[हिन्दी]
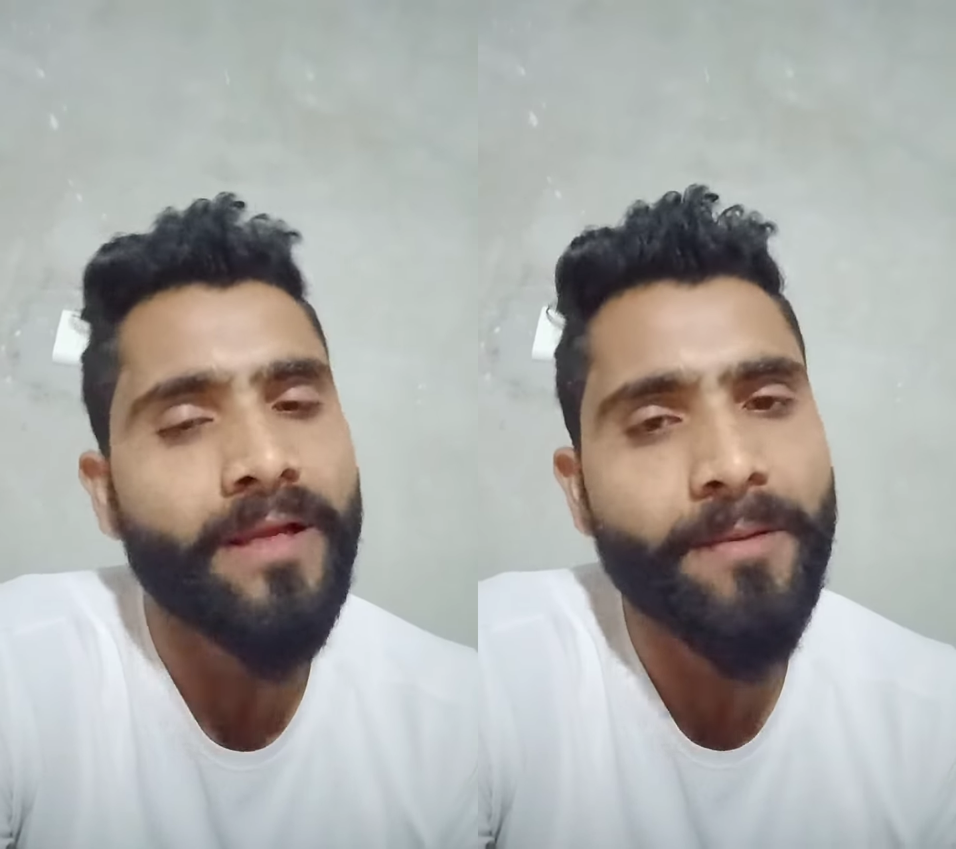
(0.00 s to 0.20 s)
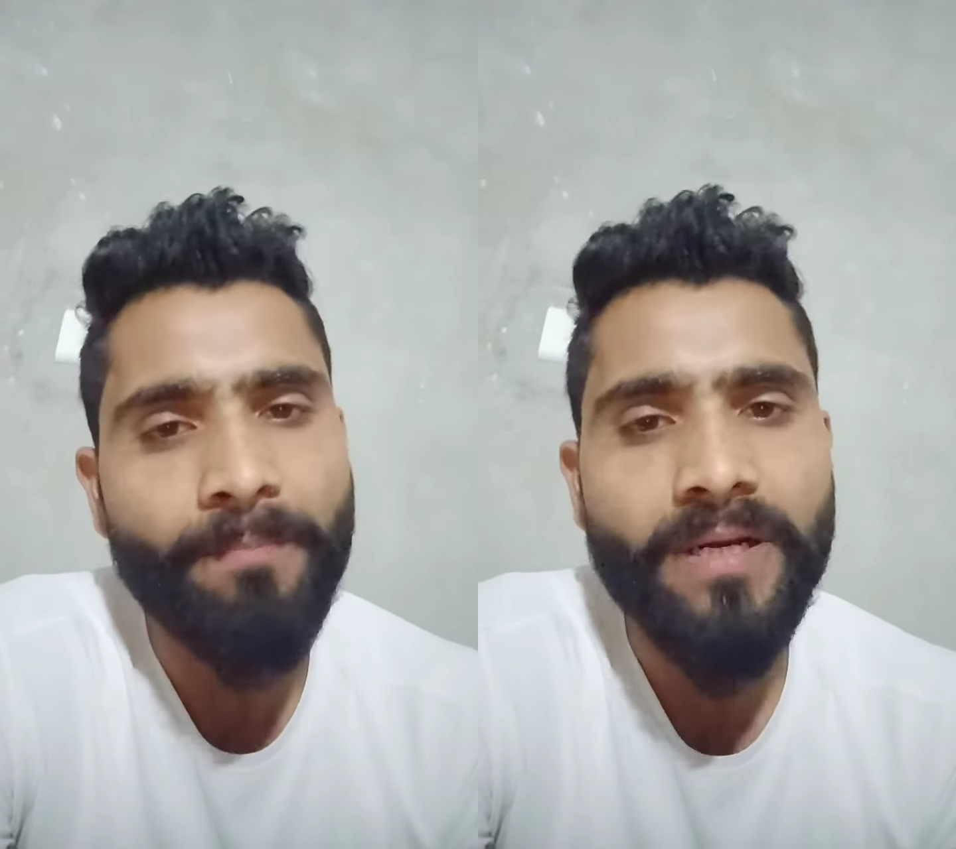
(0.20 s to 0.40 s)

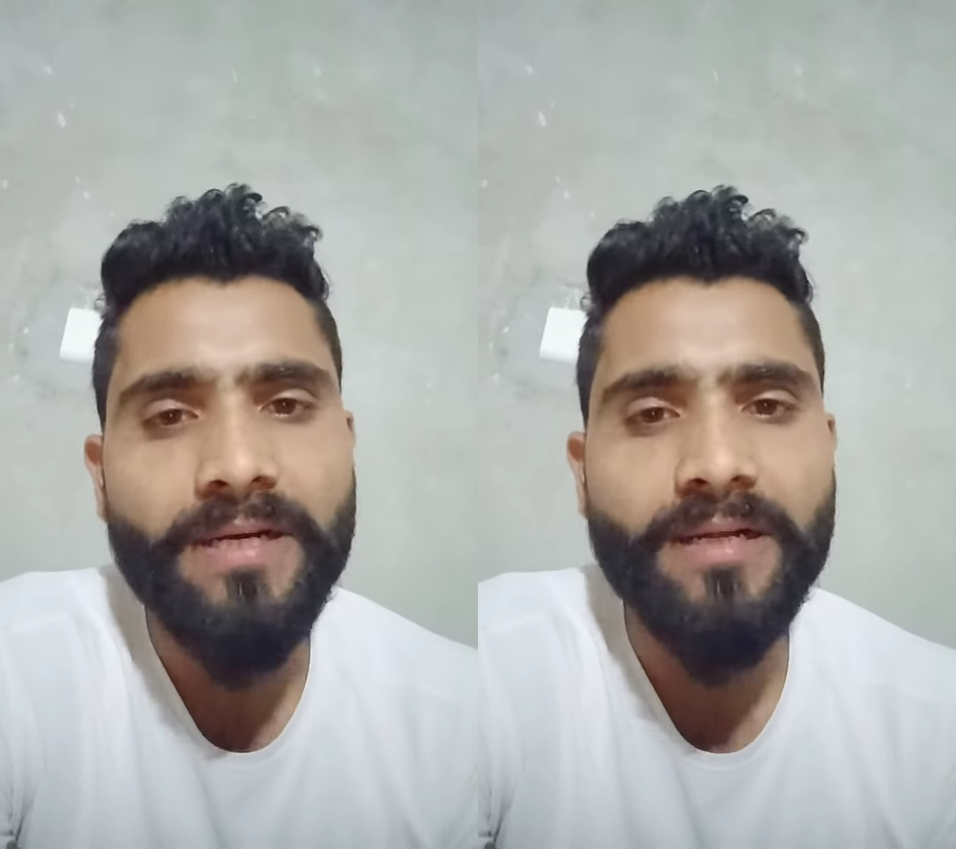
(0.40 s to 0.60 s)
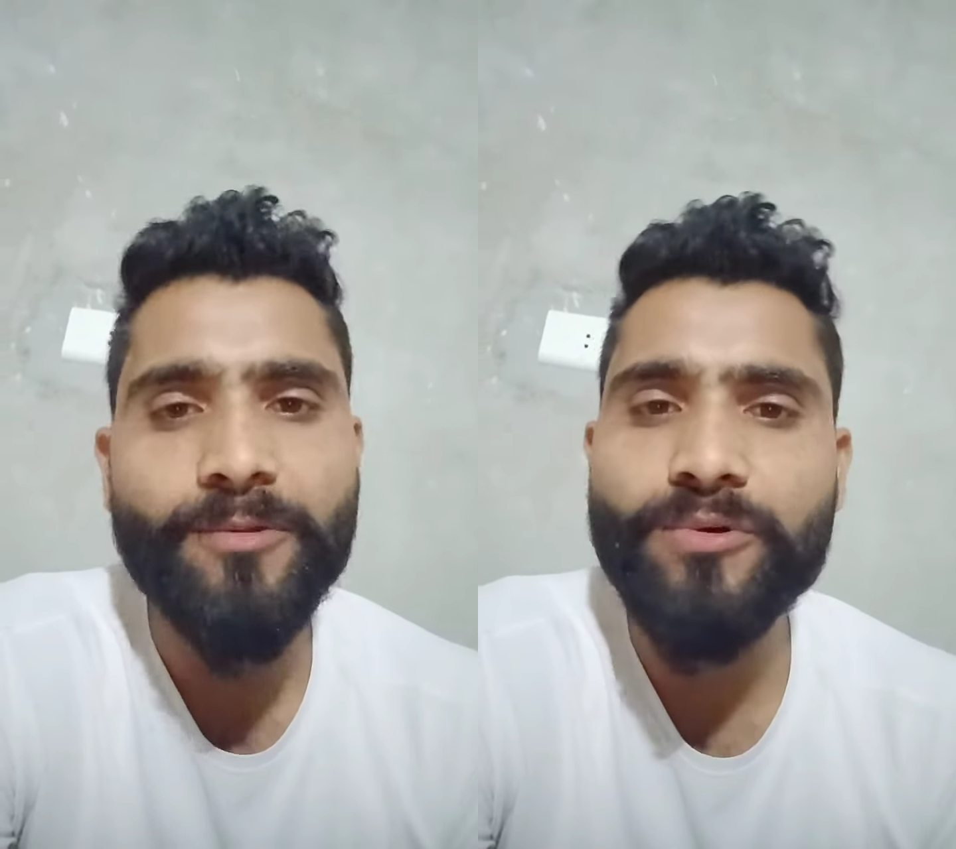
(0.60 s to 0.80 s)
ये
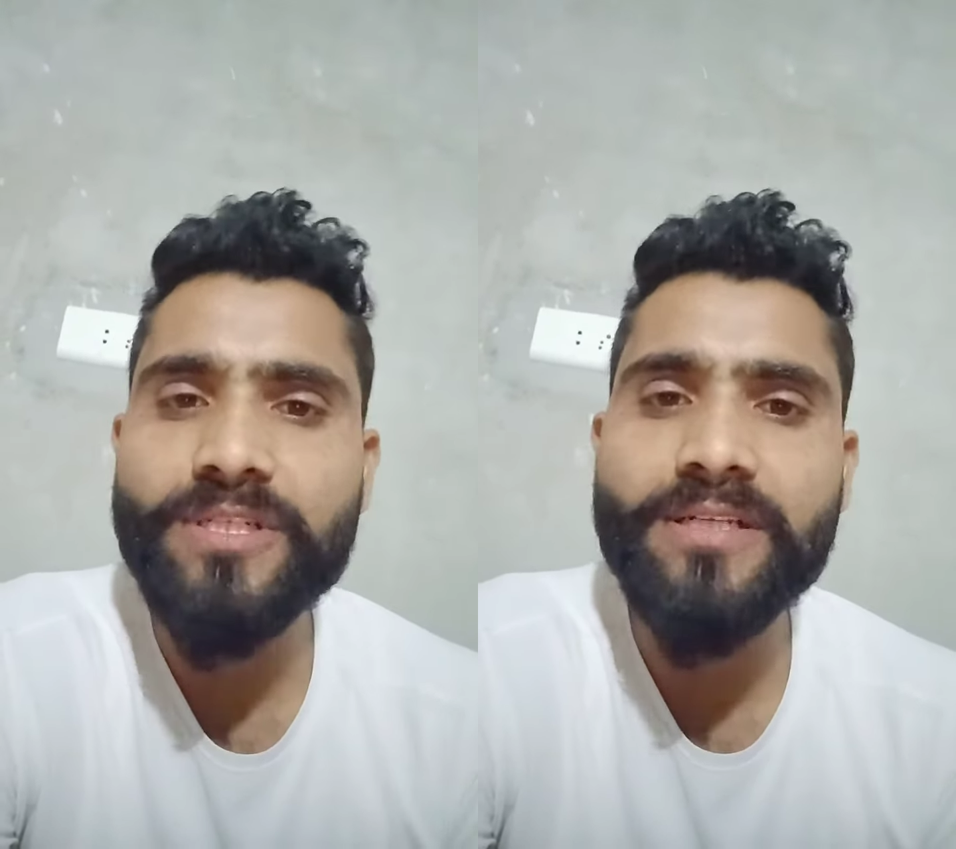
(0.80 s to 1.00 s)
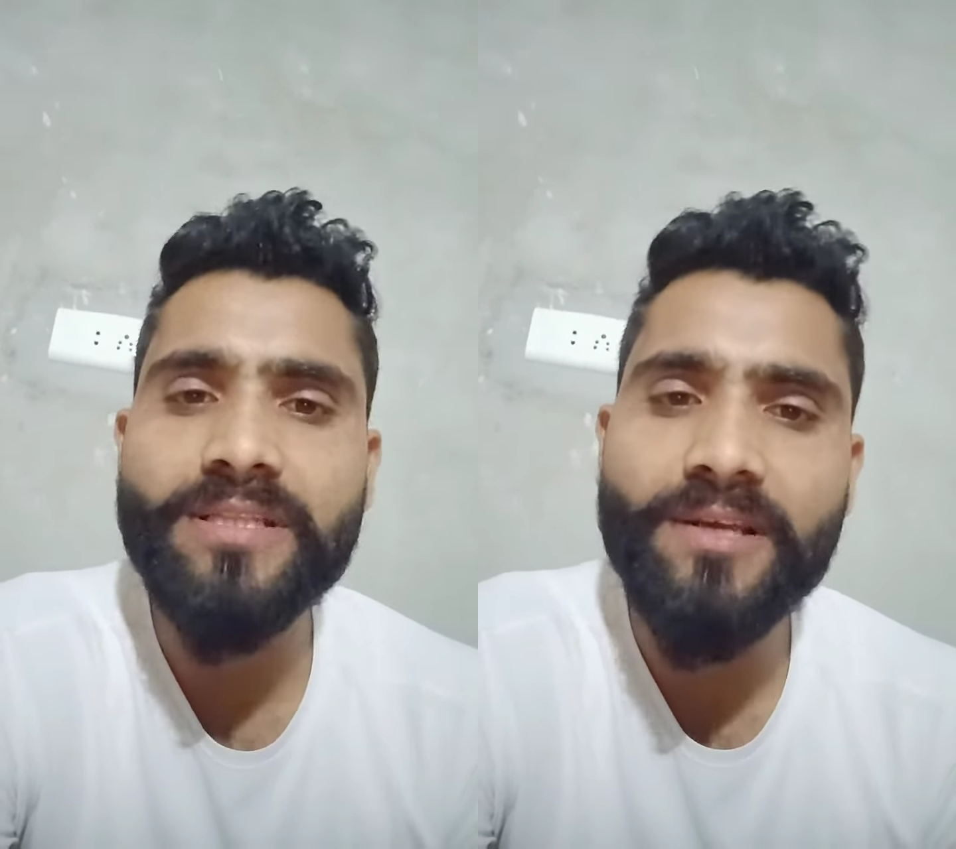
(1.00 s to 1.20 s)
पक्का
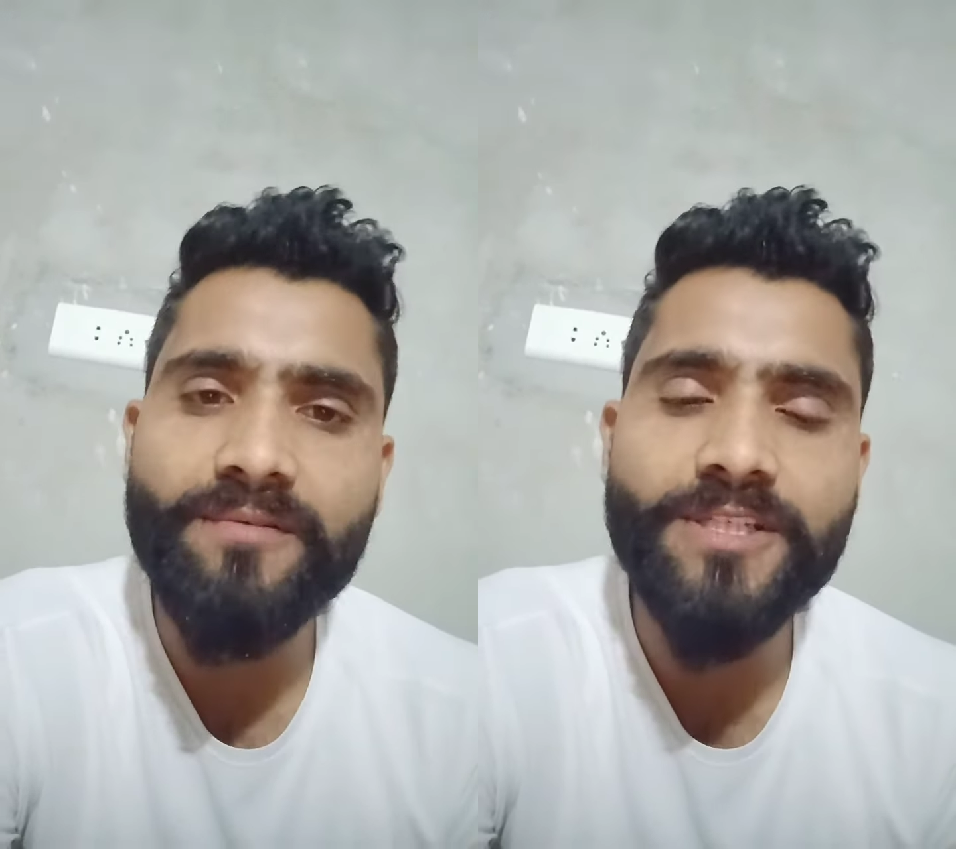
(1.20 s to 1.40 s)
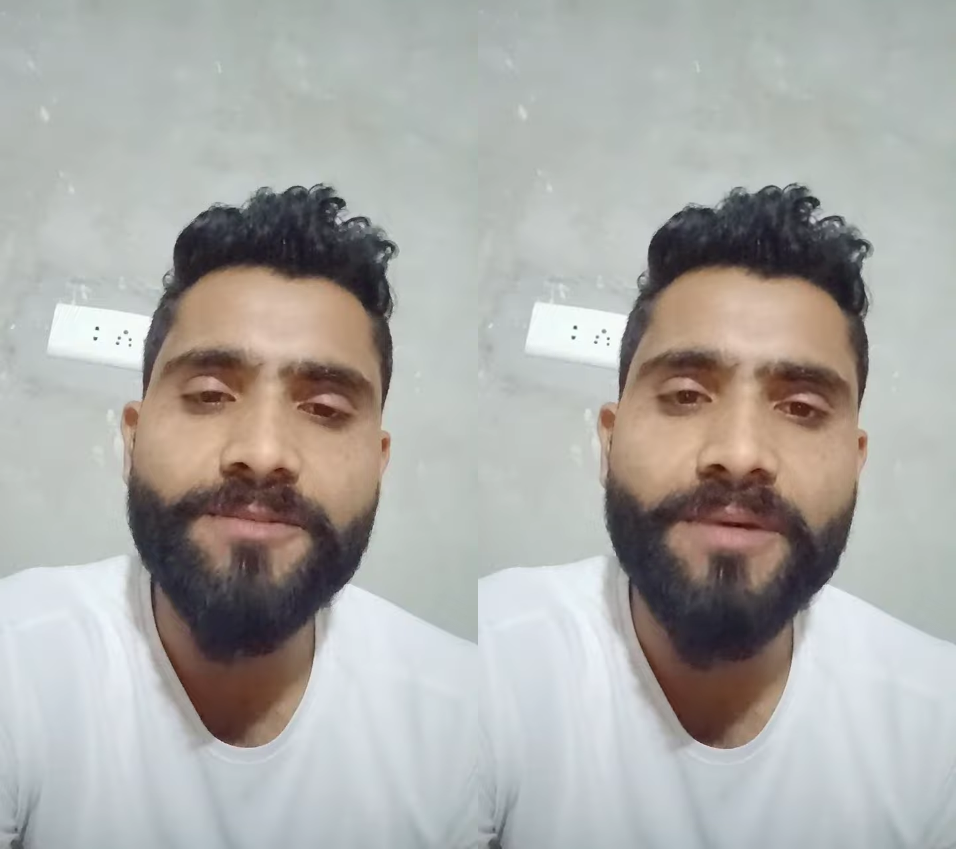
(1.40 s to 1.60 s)

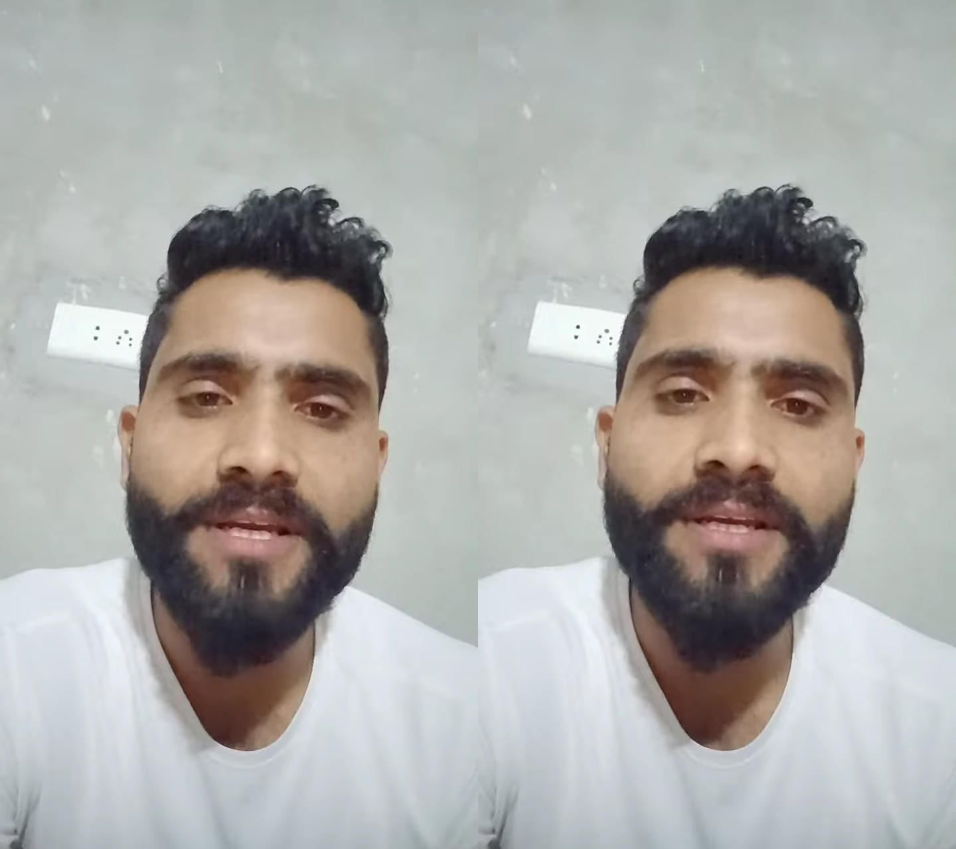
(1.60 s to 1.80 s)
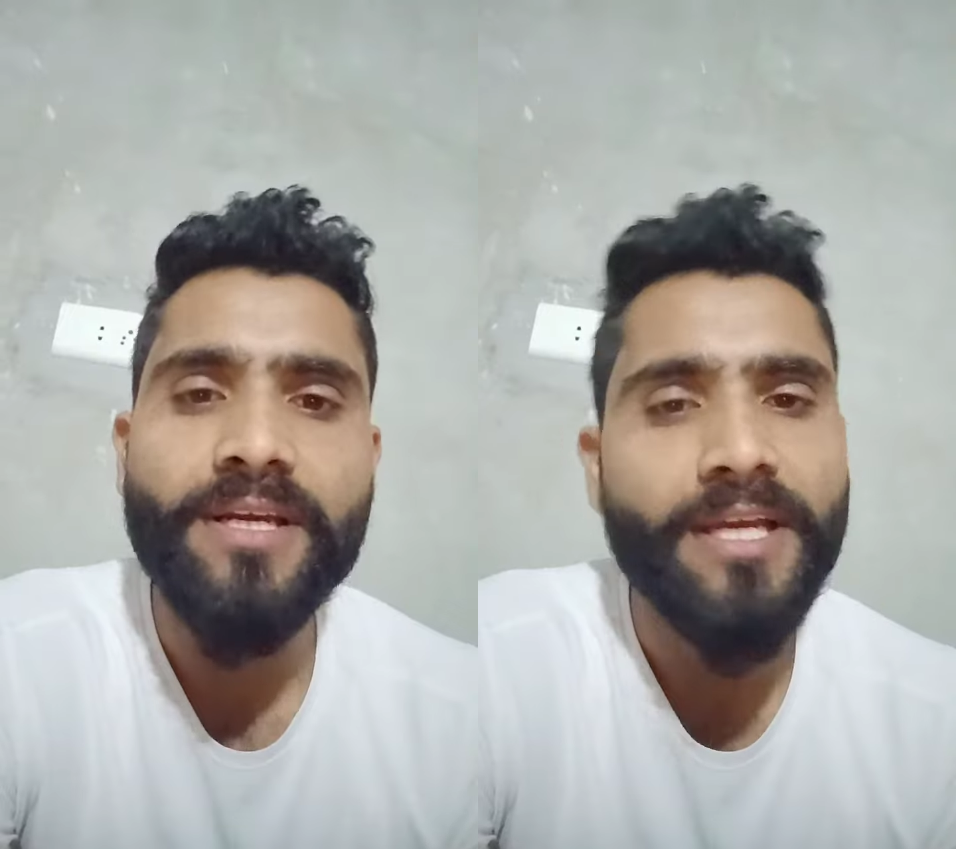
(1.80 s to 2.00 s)
2023 में